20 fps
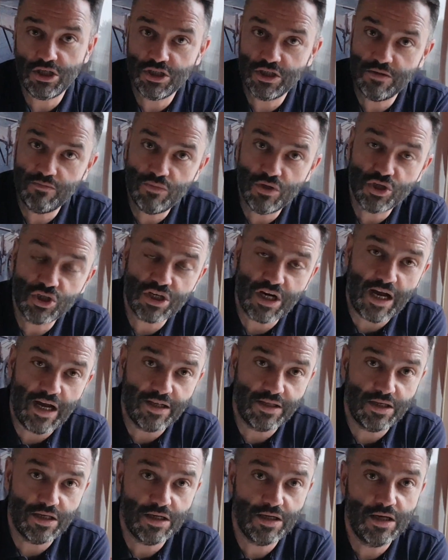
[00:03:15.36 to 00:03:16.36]
czy
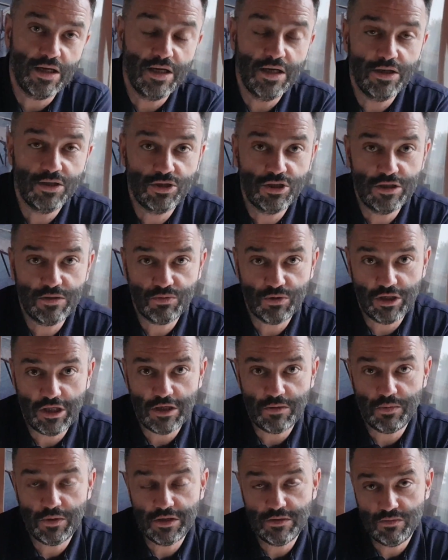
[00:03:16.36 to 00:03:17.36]
mieszkanie, czy
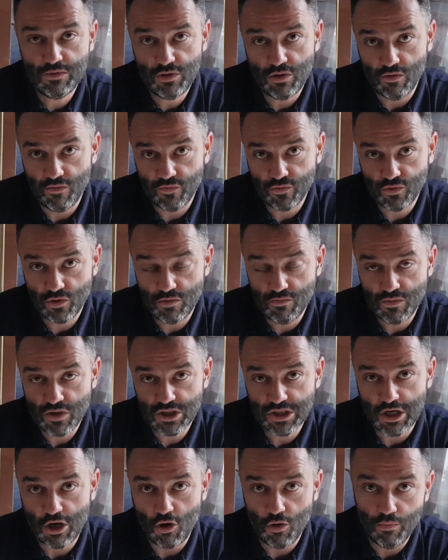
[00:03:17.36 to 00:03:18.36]
sprzedać powiedzmy dom, w którym
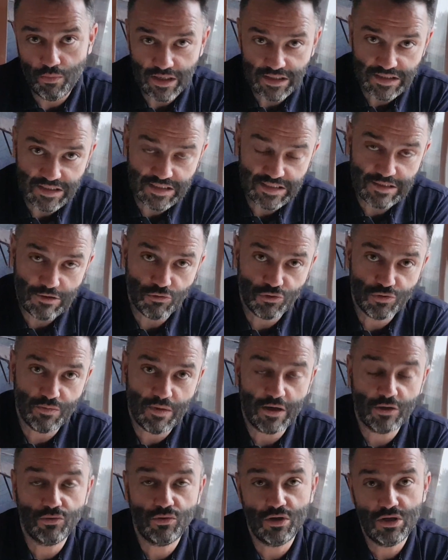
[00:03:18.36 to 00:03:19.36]
mieszka obecnie, załóżmy,
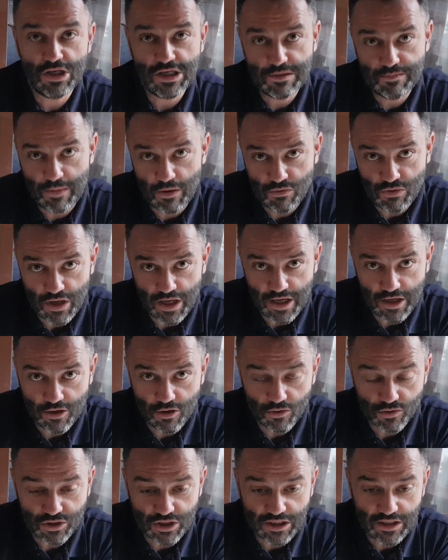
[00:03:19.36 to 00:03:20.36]
a który nie spełnia
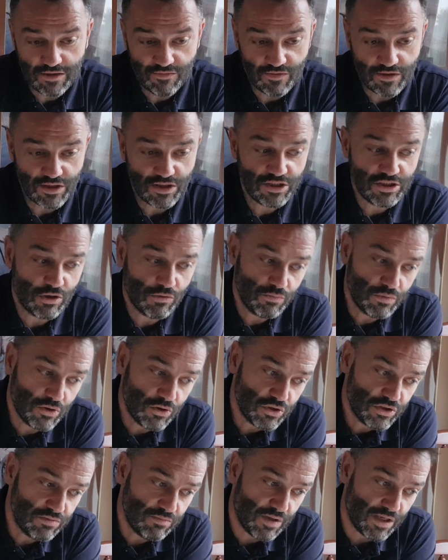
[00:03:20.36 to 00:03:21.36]
jego oczekiwań, chciałby
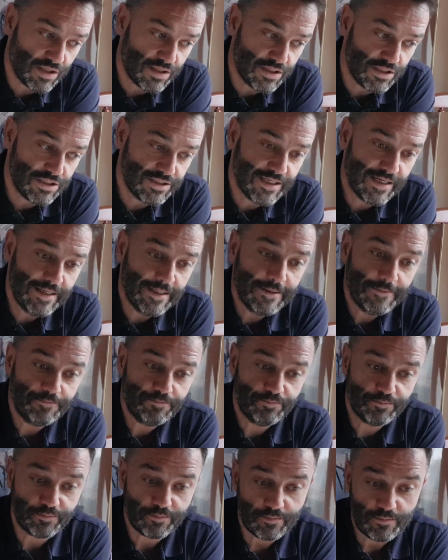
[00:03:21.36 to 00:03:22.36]
go zmienić,
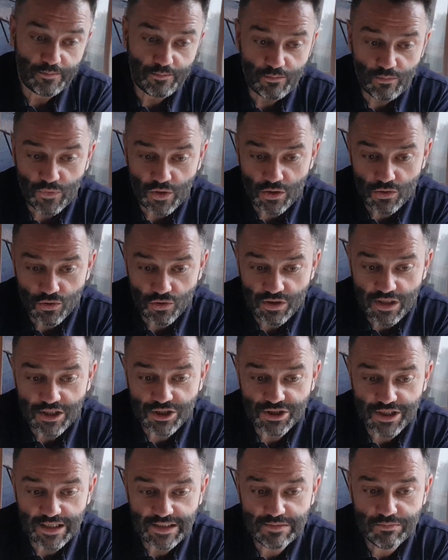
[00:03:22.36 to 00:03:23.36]
to na
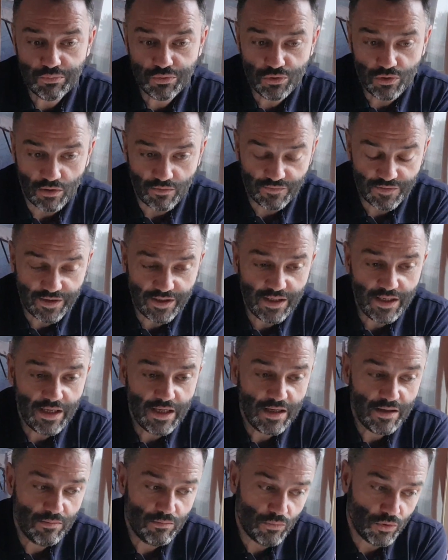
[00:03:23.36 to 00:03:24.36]
czas budowy
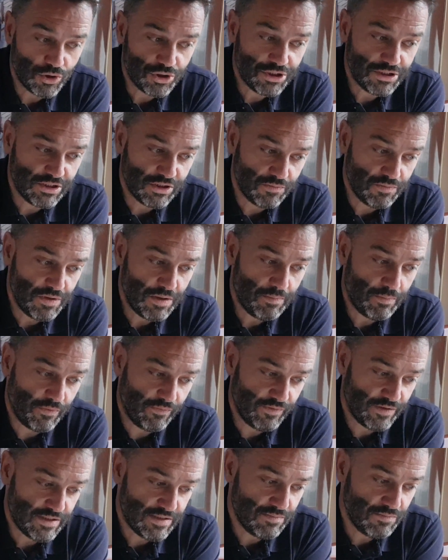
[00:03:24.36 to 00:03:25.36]
może sobie
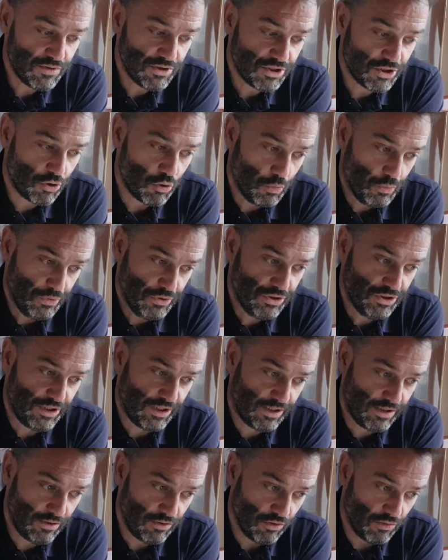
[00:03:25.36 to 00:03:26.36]
powiedzmy, że kupić
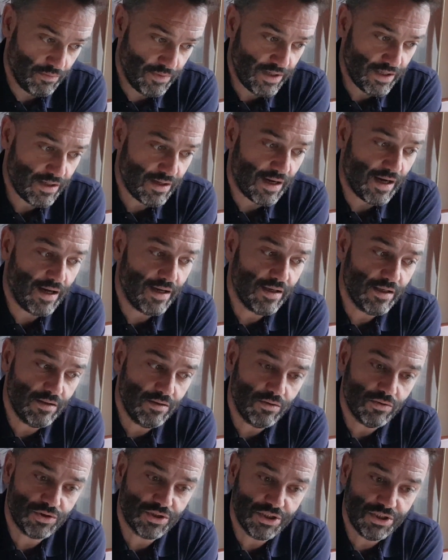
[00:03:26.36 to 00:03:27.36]
taki domek, a
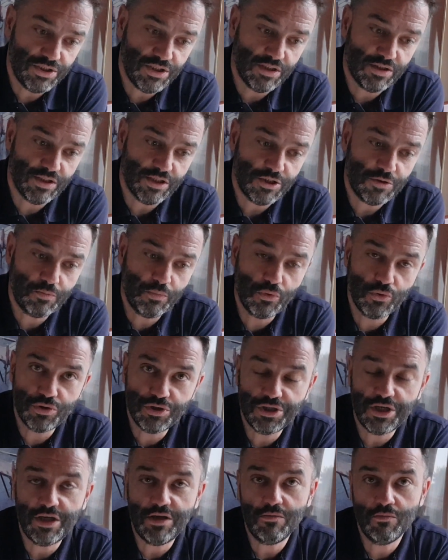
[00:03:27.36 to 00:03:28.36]
jednocześnie też
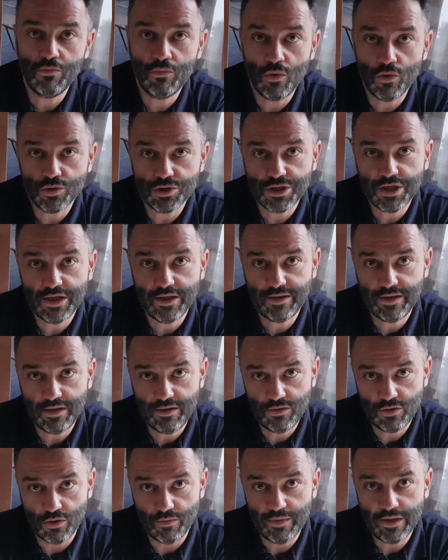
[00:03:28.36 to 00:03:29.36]
później może
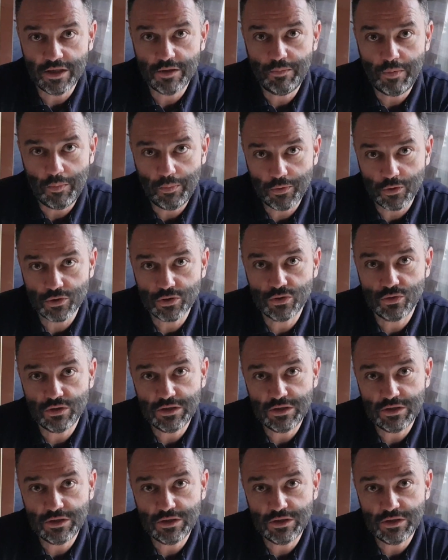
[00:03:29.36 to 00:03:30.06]
ten domek po prostu